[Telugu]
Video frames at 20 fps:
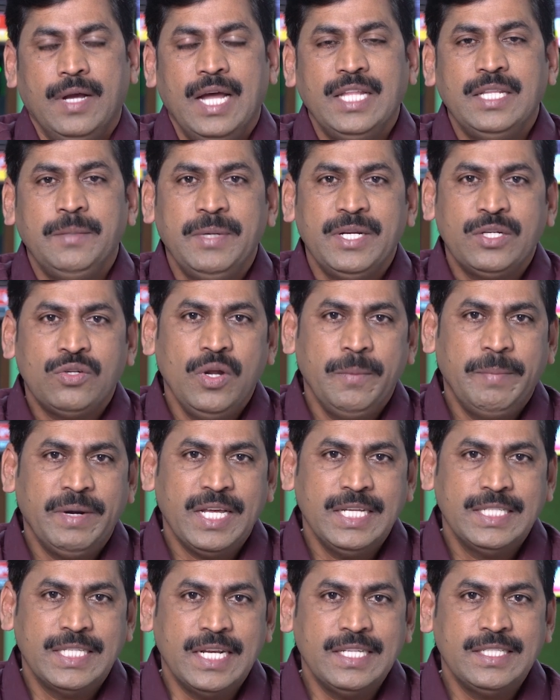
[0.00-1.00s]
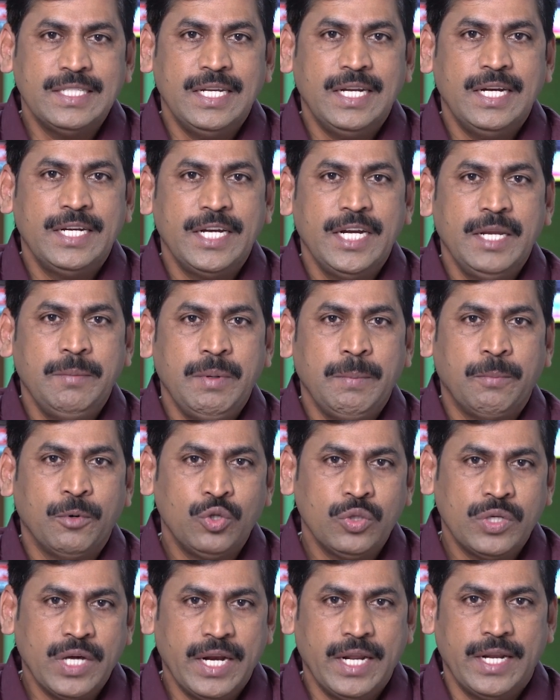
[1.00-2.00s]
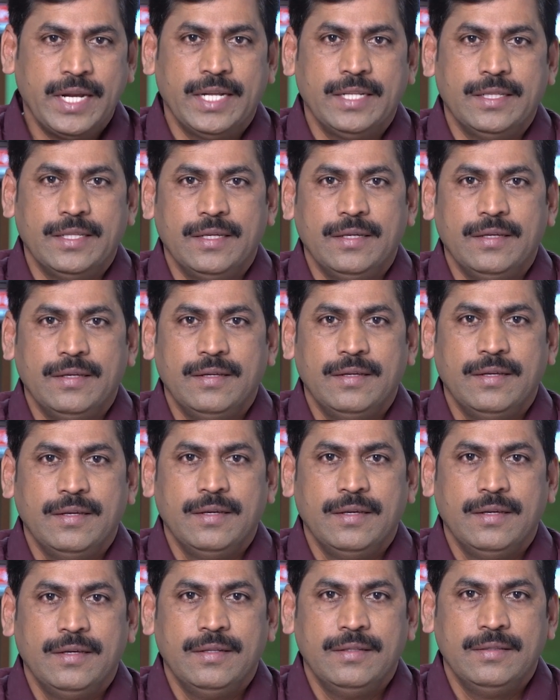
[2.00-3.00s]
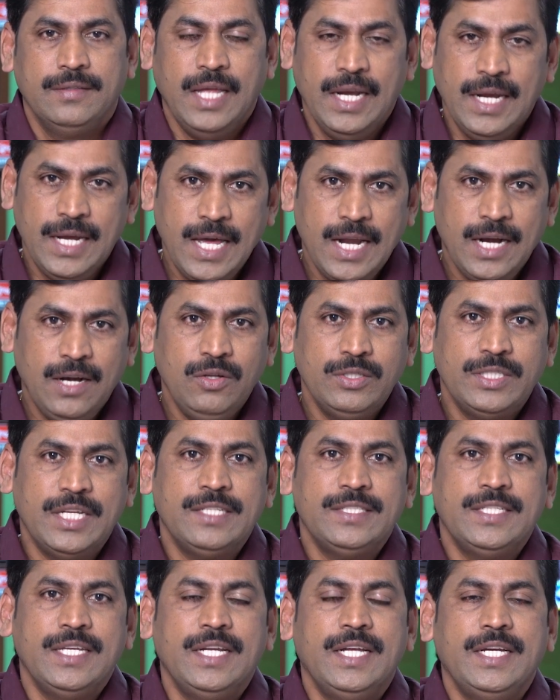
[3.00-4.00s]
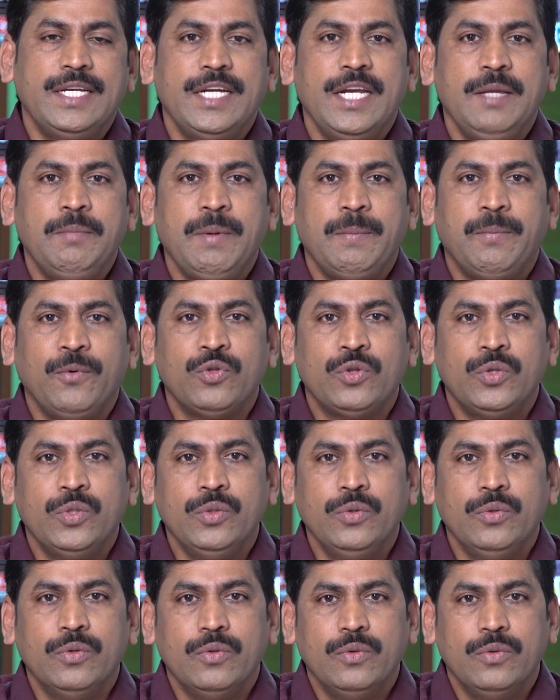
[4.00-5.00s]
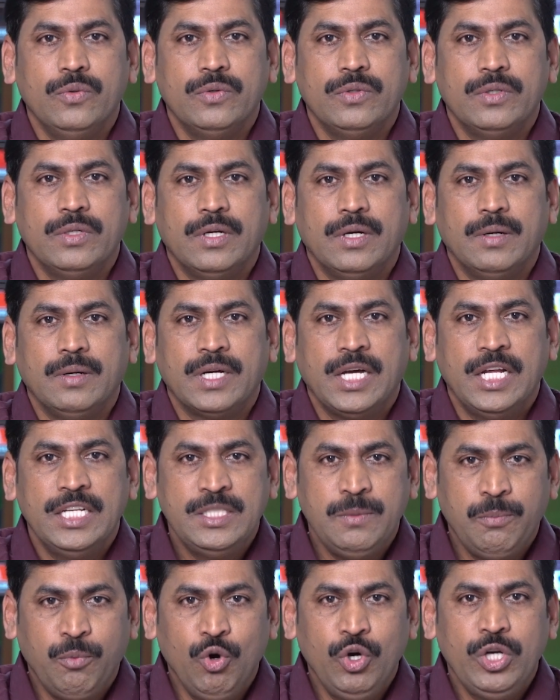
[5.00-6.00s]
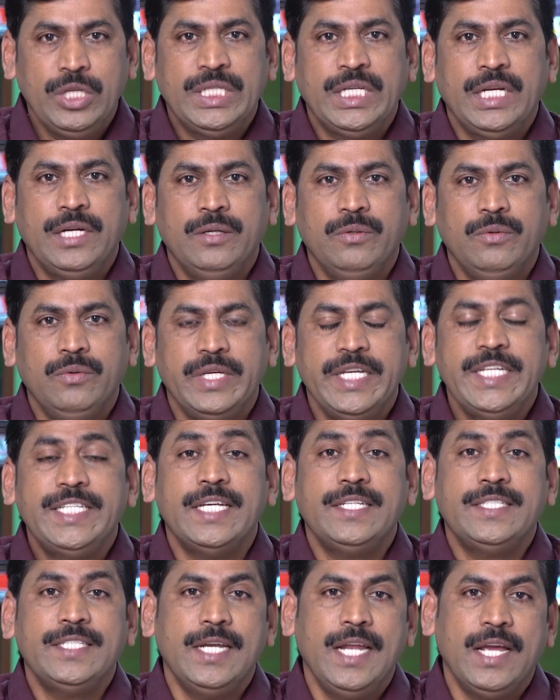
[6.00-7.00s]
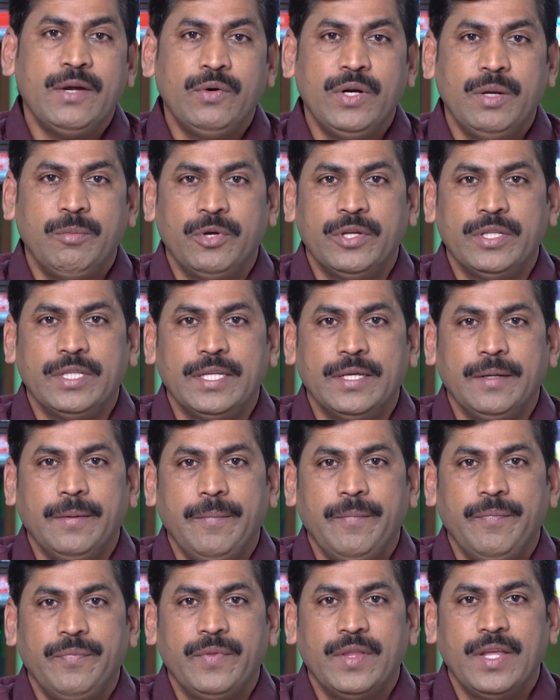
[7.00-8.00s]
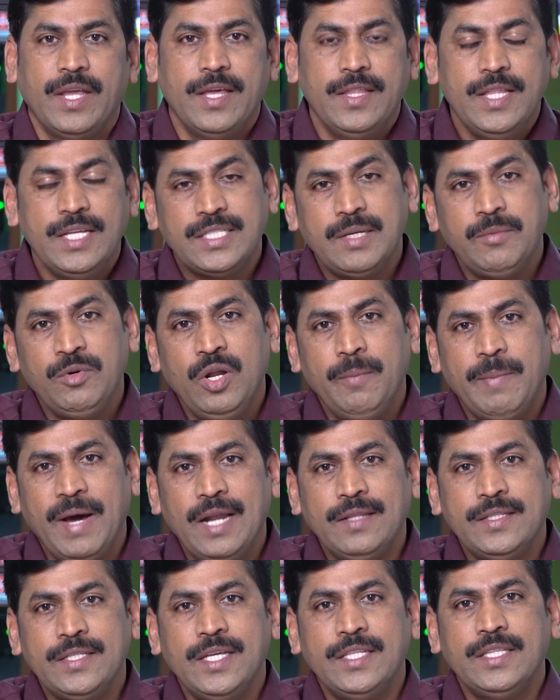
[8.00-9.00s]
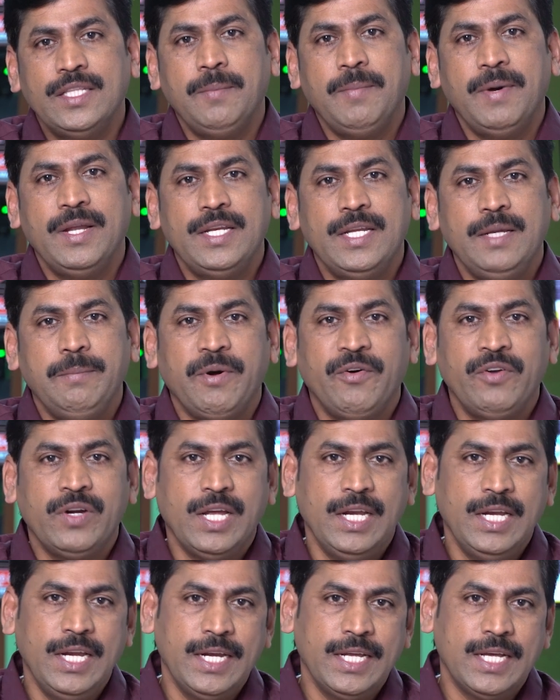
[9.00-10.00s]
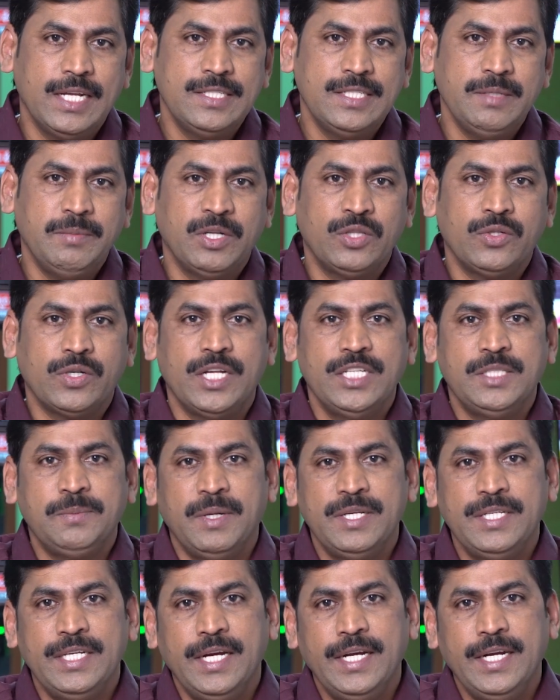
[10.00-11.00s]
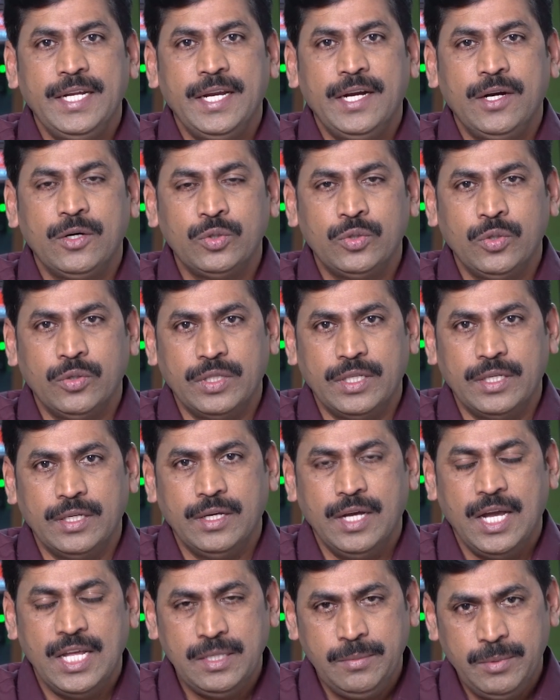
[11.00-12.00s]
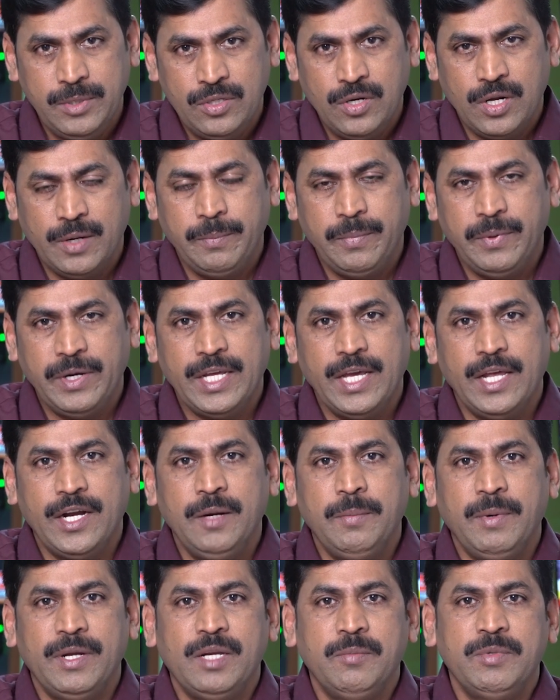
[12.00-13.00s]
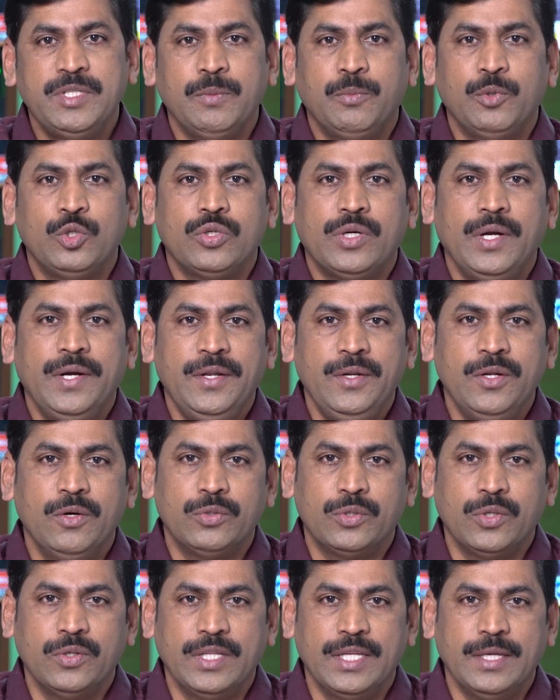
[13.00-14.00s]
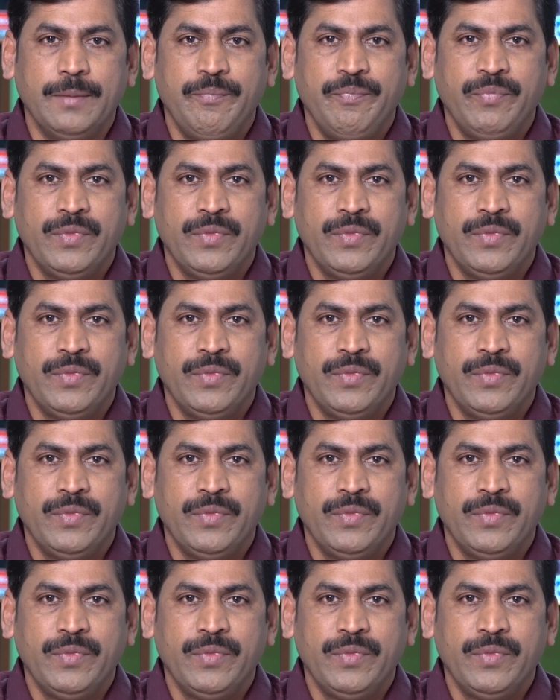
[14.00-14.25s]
ఆంధ్రప్రదేశ్లో ఇప్పటికే జనసేన టీడీపీ పొత్తు ఖరారైంది తెలంగాణలో జనసేన టీడీపీ పొత్తు కలిసి పోటీ చేయడం ఈ చర్చ లేకుండా పోయింది ఇదే సమయంలో భారతీయ జనతా పార్టీ పవన్ కళ్యాణ్ కలిసి మాతో కలిసి పనిచేయండి అని అడుగుతోంది ఆంధ్రప్రదేశ్లో ఇప్పటికే రెండు పార్టీల మధ్య పొత్తు కంటిన్యూ అవుతుంది